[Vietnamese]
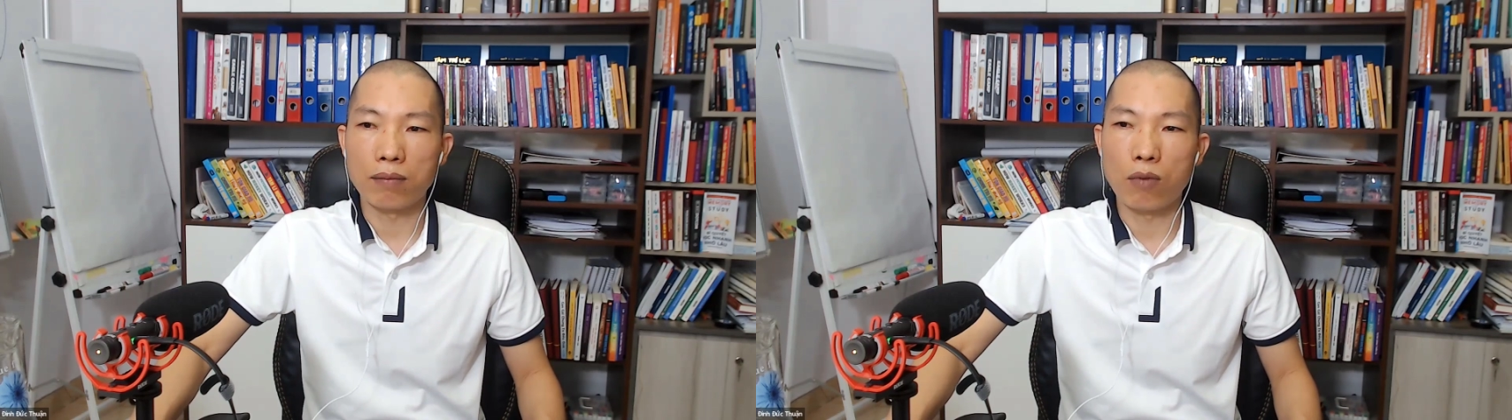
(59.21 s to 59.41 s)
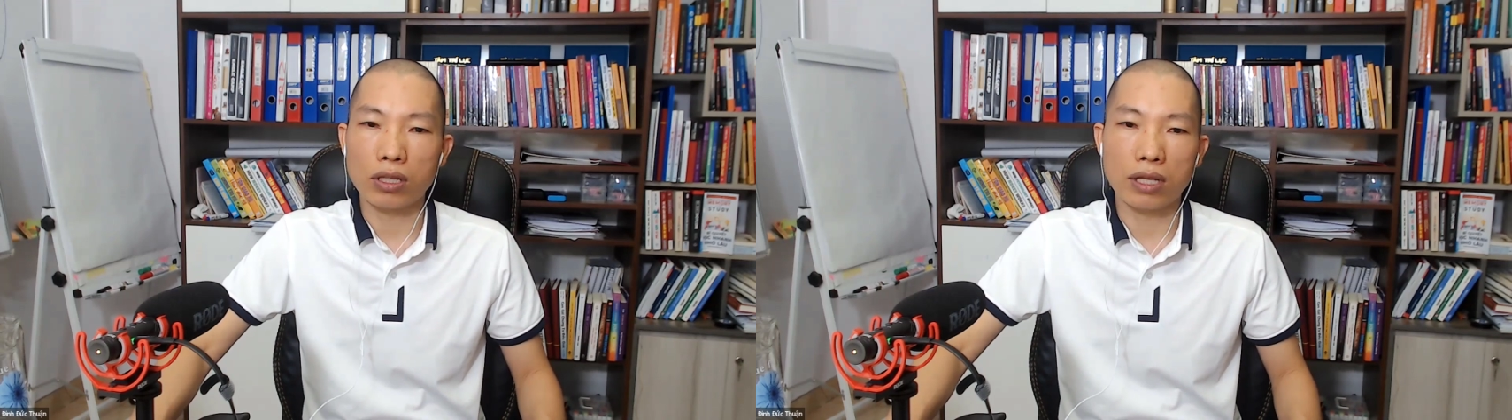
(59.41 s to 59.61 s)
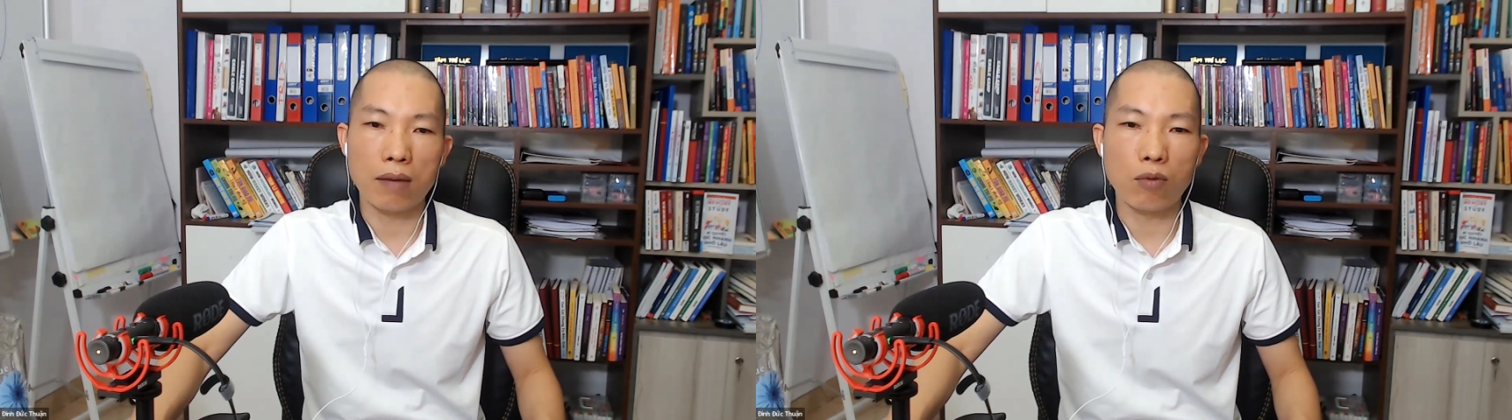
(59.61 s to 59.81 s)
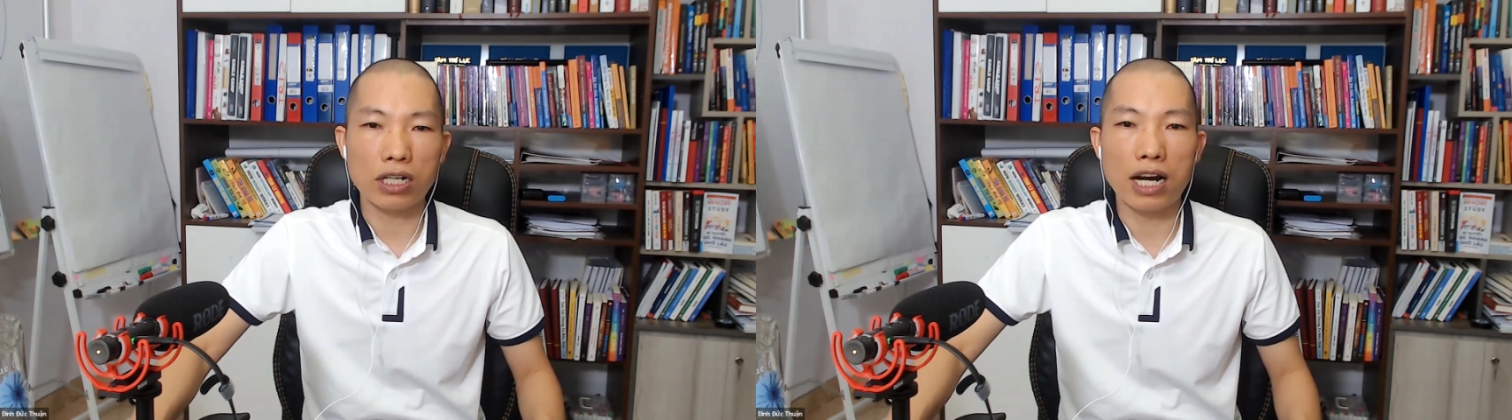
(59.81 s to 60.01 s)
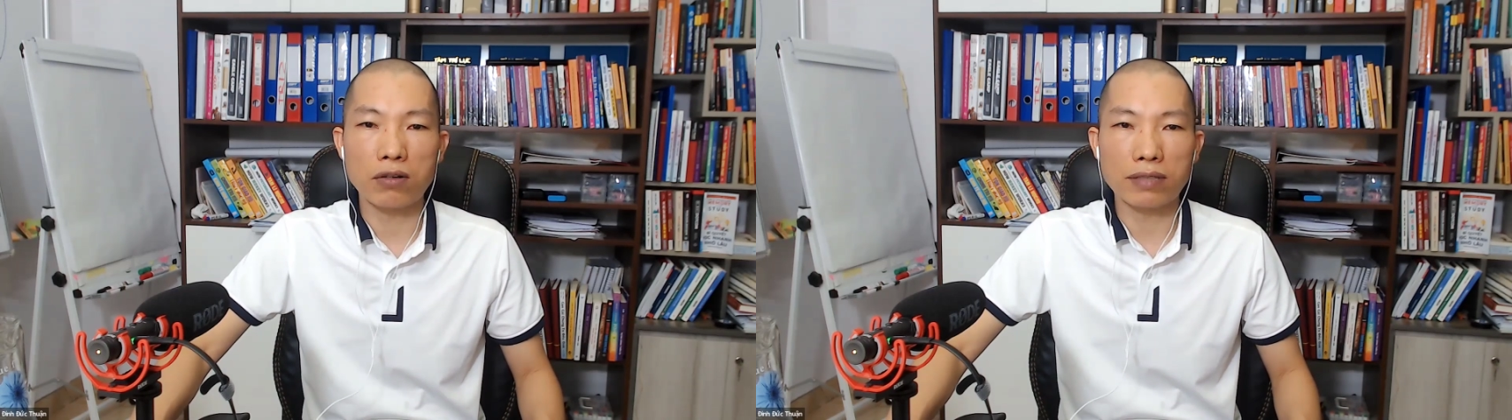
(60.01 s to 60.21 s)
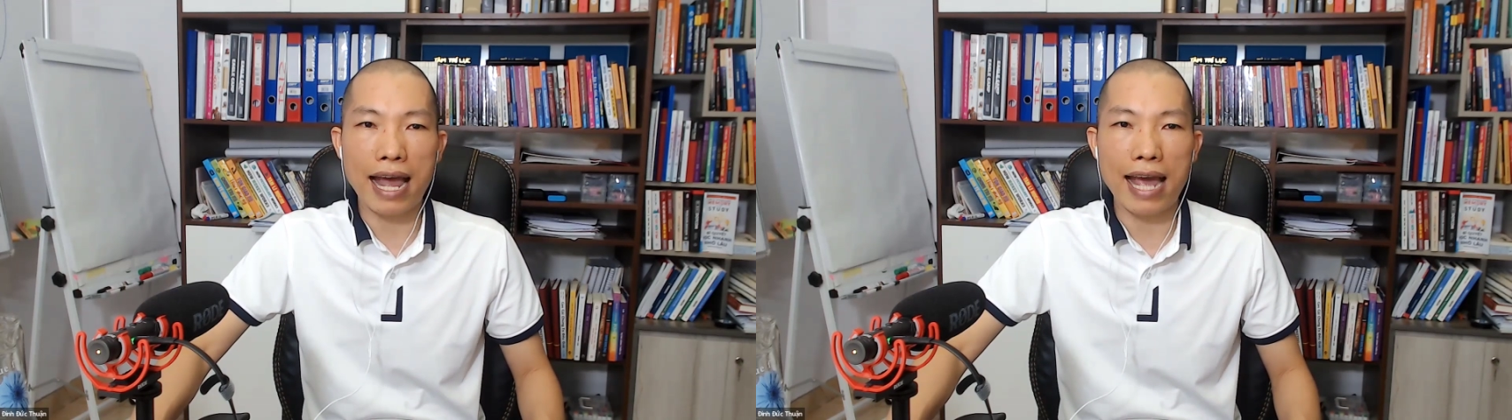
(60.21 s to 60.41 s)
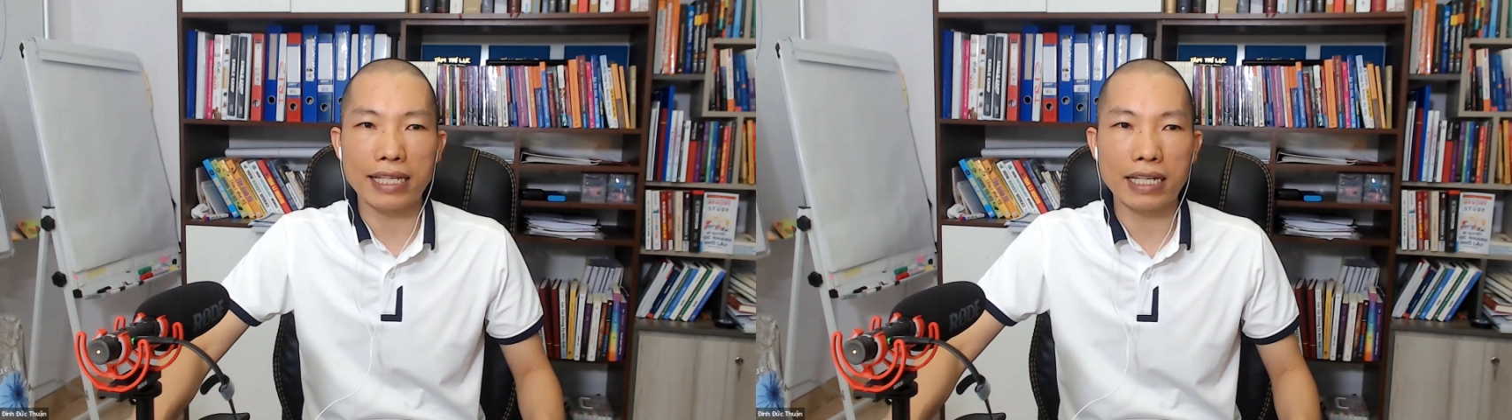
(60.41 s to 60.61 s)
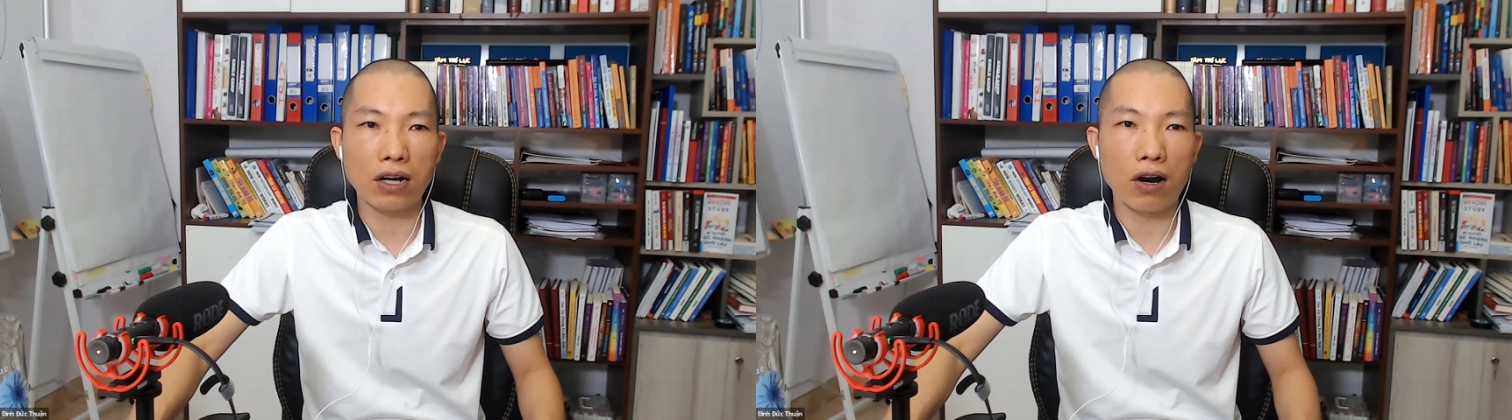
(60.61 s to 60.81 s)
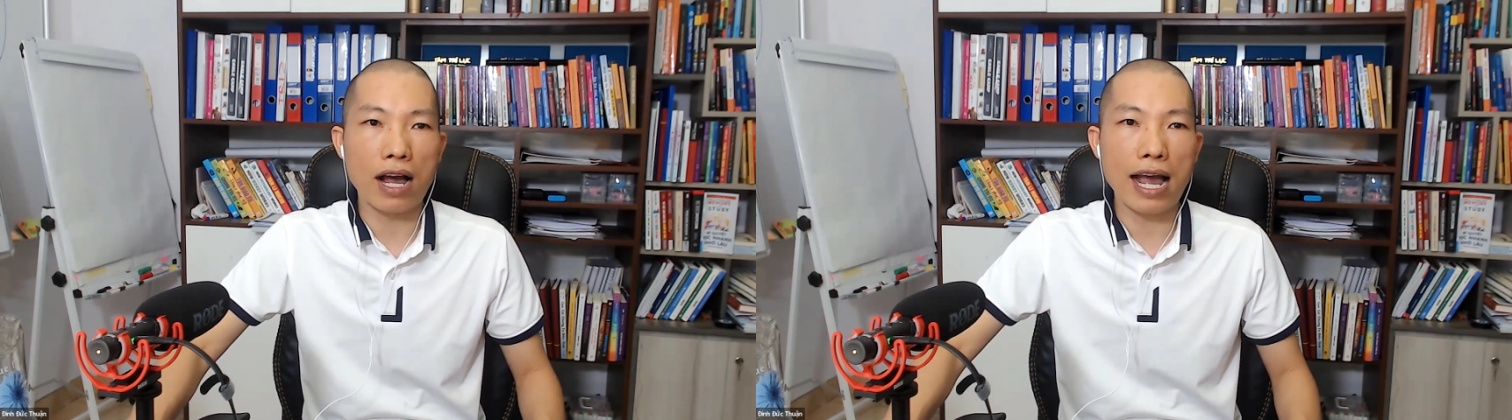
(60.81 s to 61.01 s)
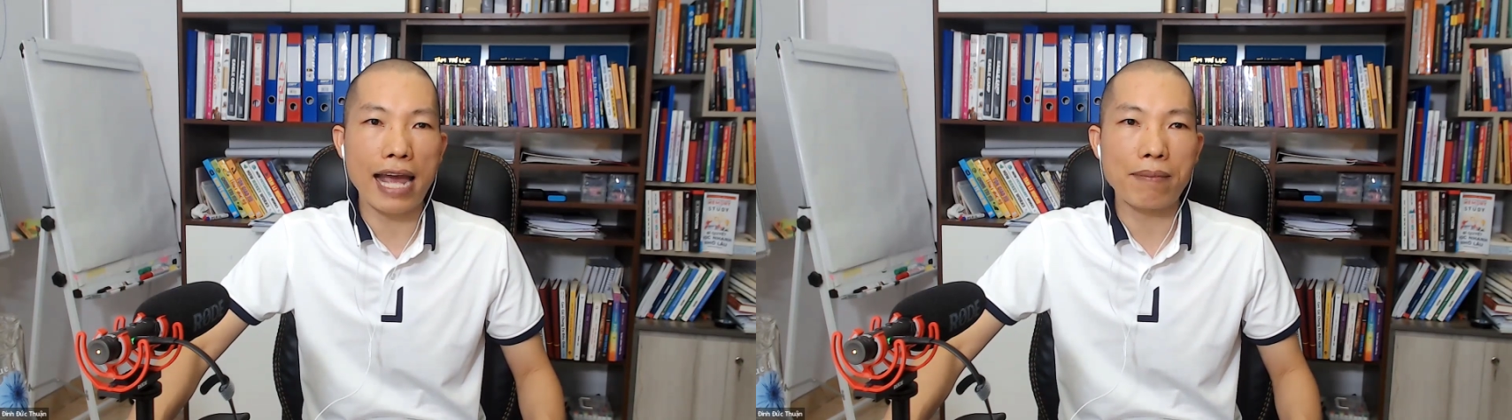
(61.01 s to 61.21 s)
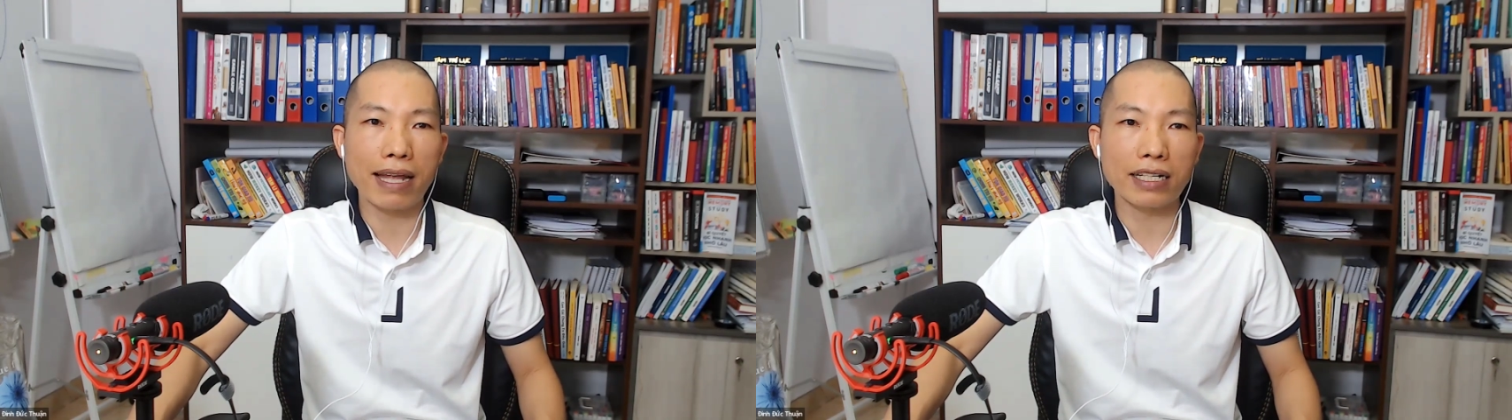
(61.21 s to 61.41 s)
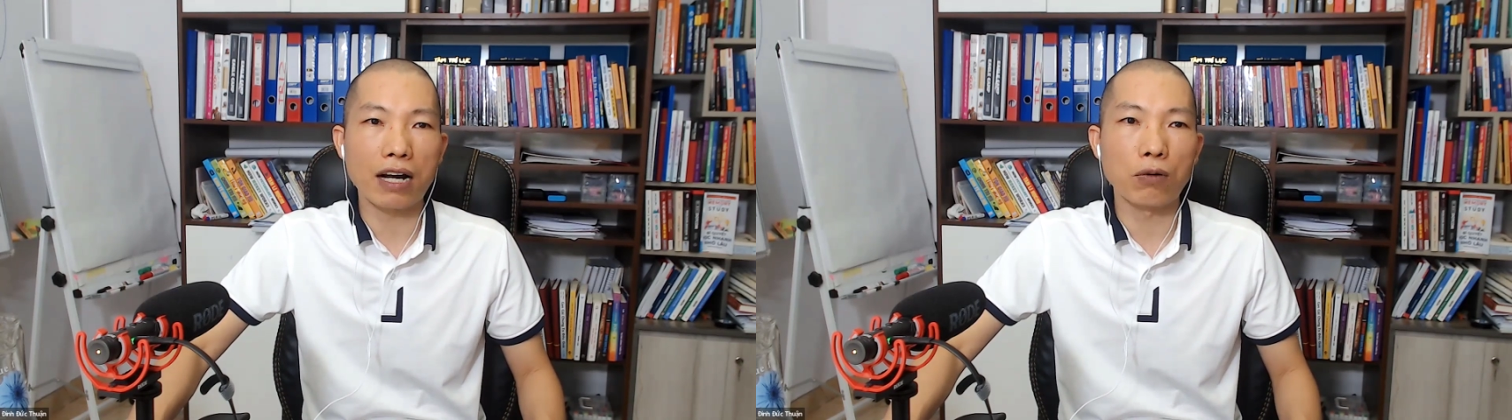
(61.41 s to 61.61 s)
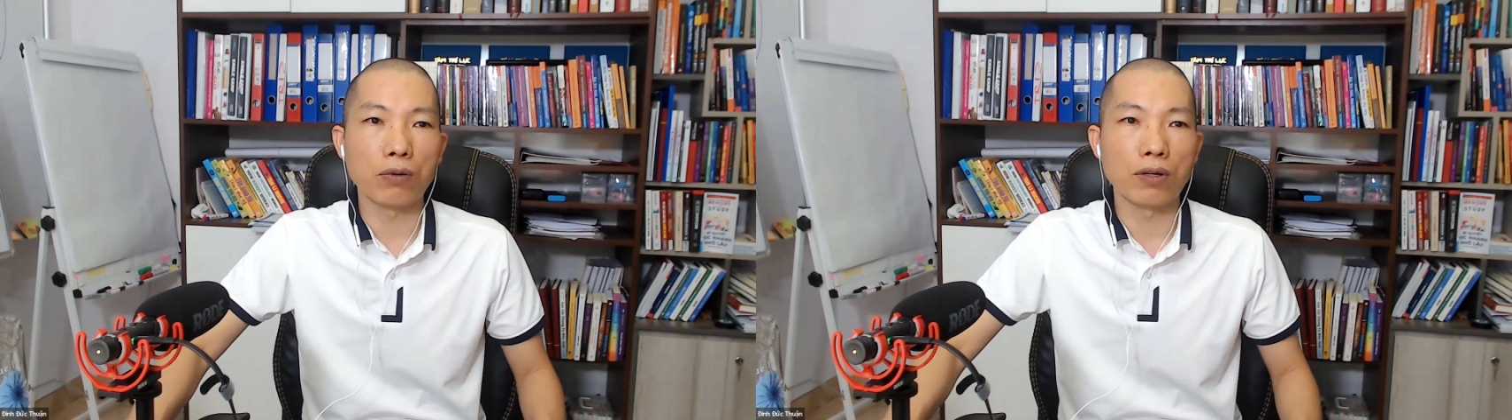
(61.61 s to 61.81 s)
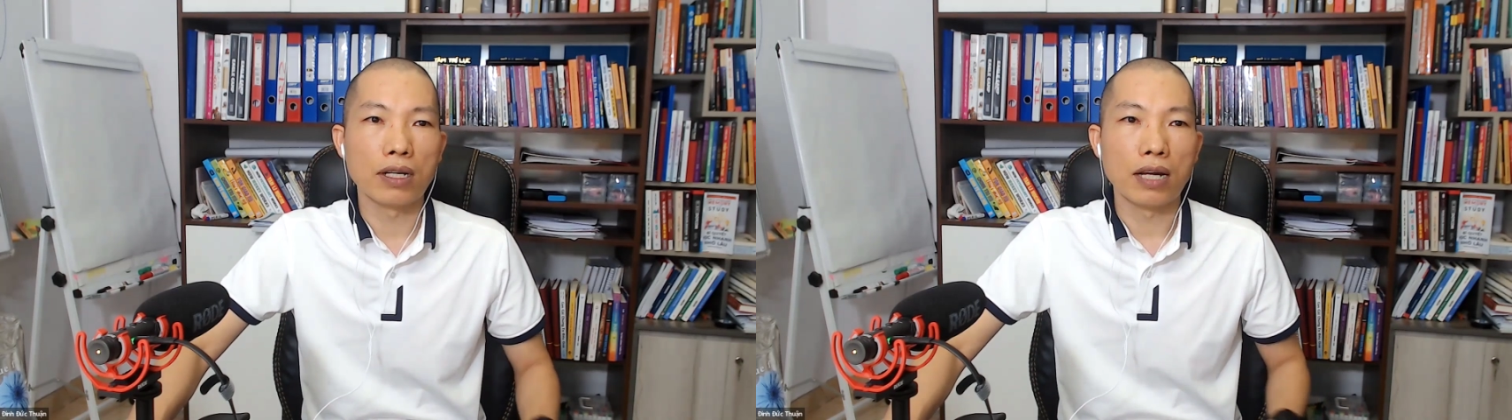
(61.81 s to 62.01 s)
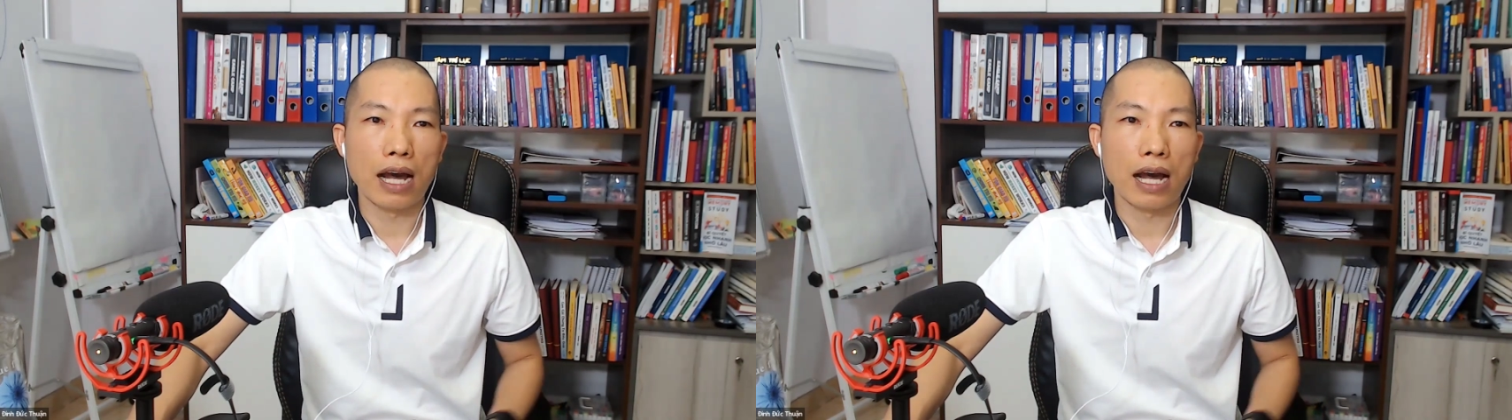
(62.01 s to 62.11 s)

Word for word: một một người chúng ta ấy thì có hai bán cầu,